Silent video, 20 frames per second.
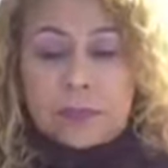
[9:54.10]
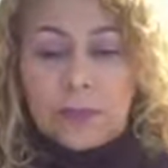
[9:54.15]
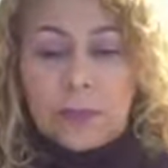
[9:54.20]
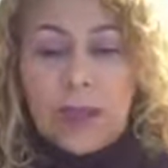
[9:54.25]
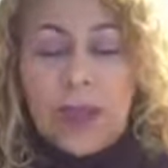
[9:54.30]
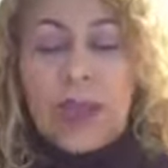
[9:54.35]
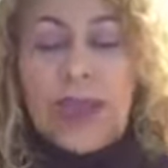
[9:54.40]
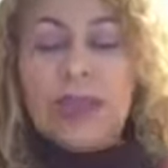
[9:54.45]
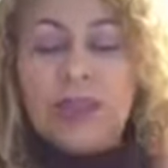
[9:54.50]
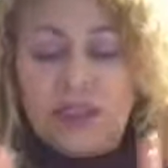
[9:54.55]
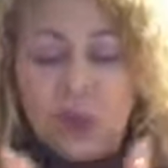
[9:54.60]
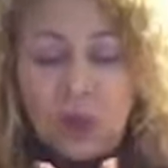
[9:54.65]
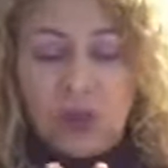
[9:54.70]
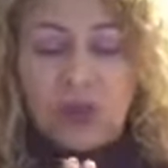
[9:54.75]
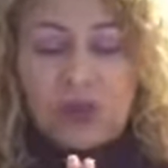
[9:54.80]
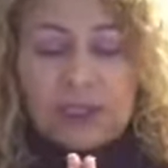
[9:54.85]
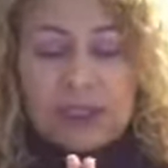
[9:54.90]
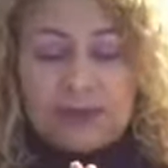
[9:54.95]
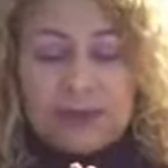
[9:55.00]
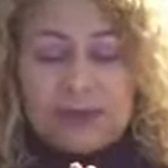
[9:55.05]

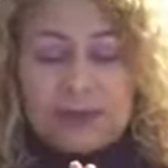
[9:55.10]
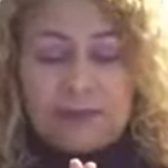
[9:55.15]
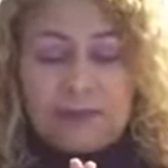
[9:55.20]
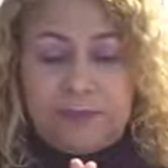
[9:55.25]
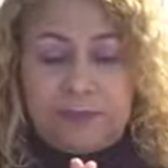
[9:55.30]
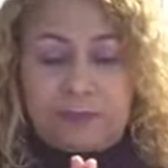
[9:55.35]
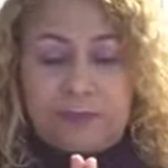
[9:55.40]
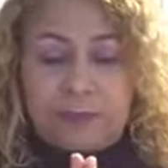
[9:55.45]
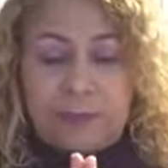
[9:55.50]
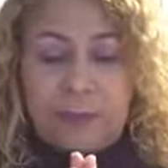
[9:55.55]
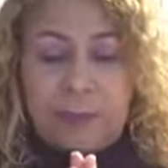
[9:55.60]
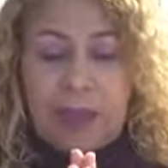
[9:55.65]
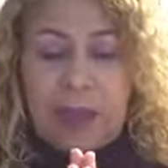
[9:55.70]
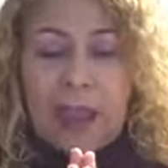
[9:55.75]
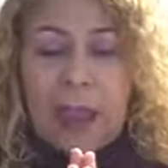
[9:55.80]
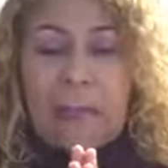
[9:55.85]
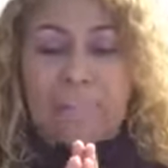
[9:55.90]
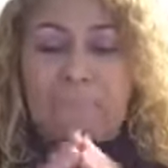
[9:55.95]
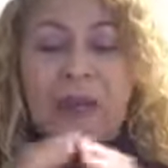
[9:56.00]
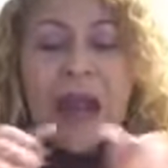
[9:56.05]
entonces,
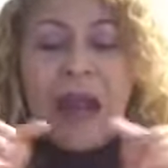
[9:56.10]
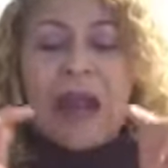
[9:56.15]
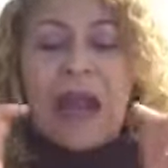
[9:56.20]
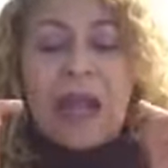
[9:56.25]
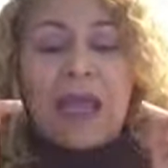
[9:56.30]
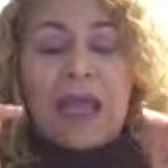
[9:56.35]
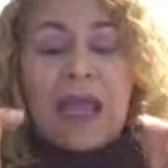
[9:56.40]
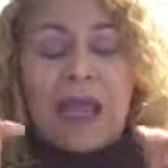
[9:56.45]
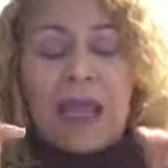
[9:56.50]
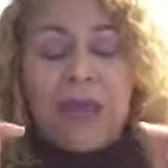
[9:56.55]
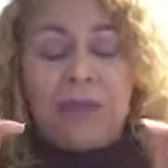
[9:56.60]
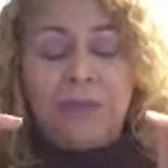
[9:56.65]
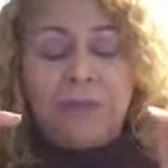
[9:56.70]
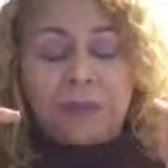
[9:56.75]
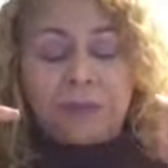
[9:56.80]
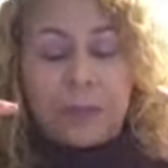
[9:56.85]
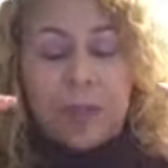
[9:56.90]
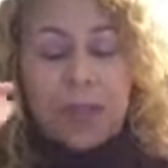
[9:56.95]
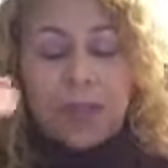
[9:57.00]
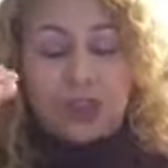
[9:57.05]
¿para qué
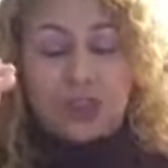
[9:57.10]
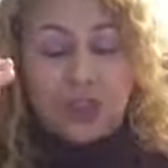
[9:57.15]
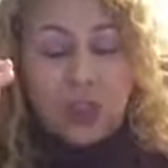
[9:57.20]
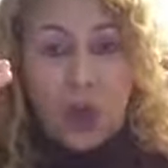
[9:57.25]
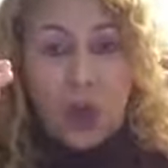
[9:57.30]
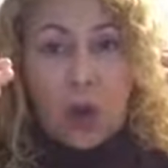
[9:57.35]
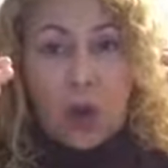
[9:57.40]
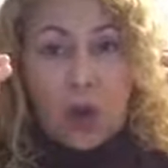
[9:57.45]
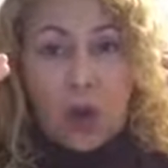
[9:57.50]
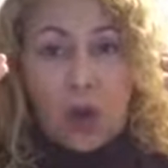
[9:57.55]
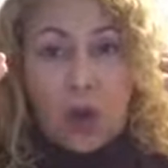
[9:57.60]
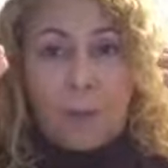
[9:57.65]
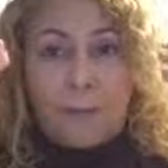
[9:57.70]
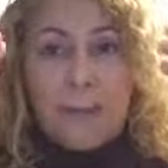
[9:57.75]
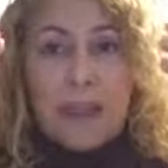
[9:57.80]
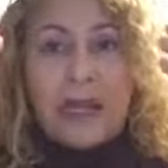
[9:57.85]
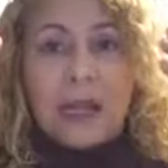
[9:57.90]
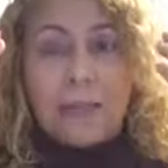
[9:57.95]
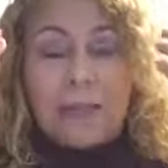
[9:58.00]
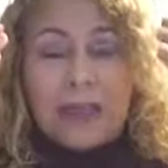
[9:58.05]
yo,
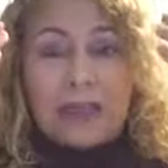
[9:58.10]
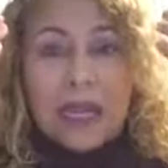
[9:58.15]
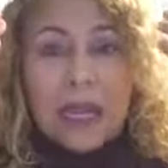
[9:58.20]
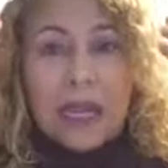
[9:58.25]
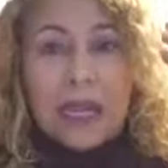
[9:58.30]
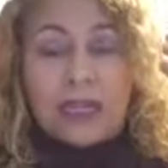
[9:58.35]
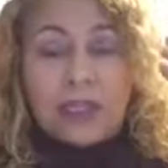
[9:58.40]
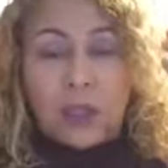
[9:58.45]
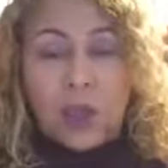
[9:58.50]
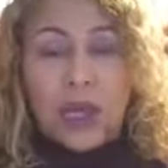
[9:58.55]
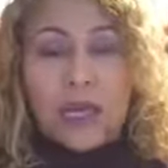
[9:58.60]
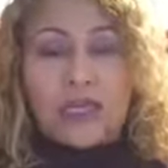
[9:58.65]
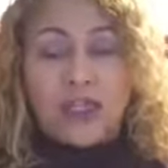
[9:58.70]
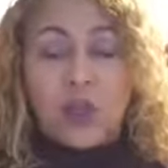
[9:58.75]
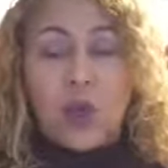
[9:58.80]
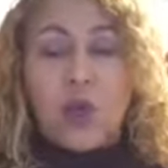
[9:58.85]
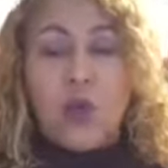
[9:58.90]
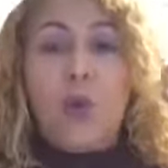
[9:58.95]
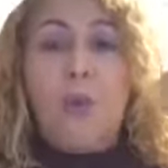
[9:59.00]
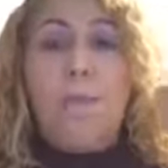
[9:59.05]
Marimelda Cardona,
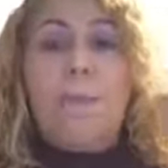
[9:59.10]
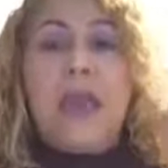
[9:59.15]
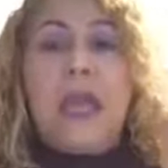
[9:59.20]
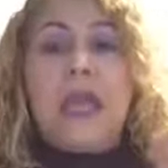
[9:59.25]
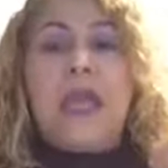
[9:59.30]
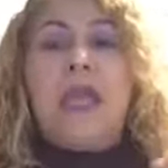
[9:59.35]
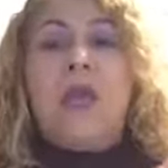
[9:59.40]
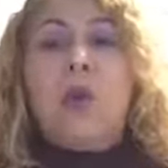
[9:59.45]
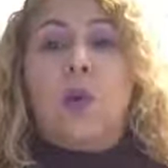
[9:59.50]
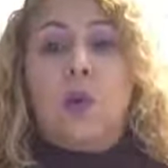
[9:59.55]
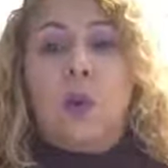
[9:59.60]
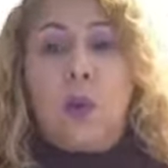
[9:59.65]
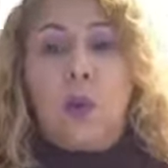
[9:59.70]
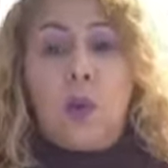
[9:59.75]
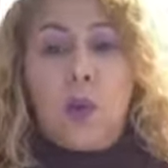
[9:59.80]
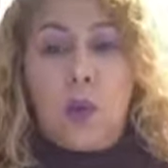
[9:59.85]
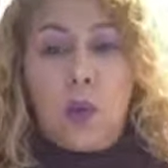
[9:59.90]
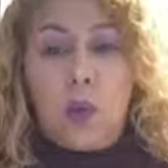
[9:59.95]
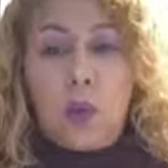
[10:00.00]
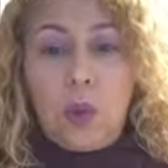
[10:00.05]
soy un vehículo?
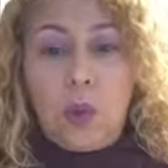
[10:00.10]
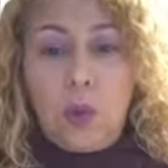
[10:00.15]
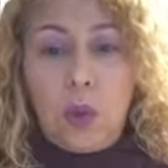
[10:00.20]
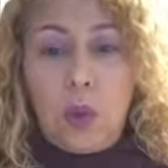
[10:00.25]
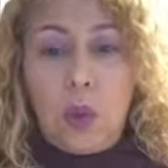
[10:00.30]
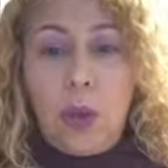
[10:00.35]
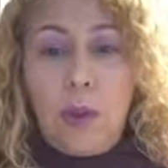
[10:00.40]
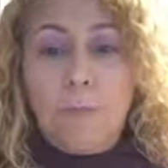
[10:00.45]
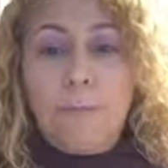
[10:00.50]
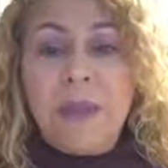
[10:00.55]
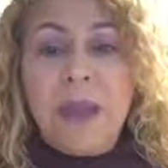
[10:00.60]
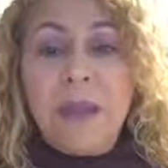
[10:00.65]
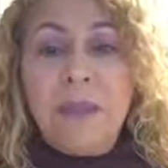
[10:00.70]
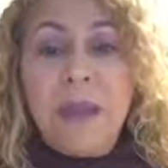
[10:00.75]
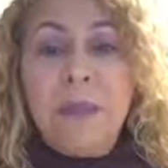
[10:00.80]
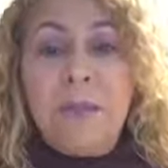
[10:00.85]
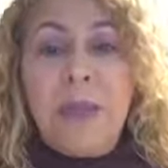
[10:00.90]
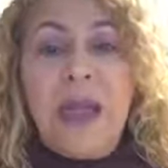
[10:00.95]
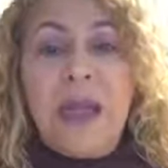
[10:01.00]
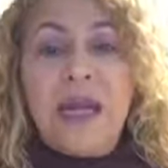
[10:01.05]

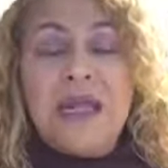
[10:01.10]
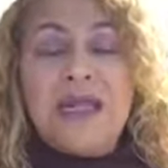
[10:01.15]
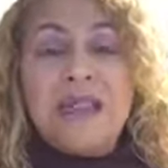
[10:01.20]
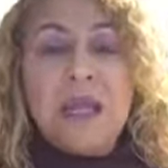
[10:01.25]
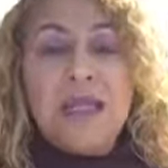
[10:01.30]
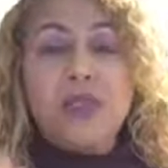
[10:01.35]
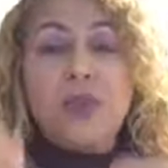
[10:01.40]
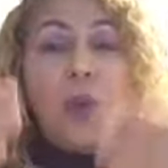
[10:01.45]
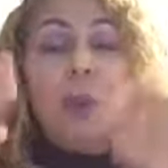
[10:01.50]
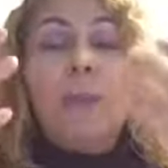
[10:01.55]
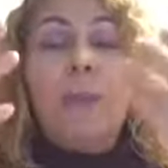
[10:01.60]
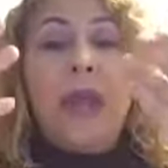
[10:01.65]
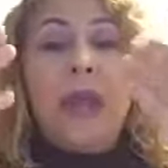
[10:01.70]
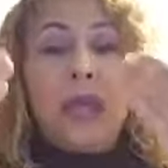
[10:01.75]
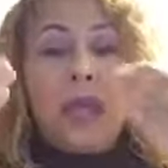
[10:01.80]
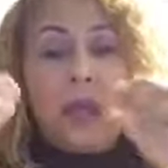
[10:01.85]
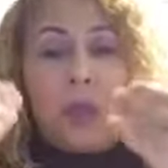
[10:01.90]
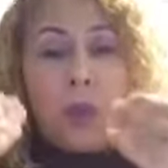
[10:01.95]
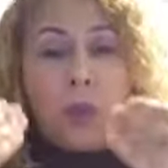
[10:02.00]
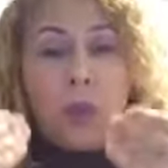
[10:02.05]
Vivi Pérez es un
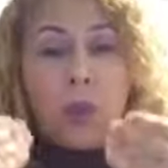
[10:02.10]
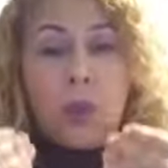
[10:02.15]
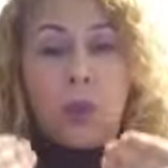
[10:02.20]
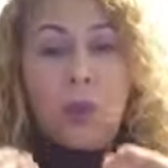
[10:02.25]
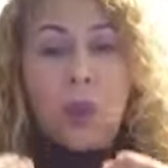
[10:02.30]
vehículo.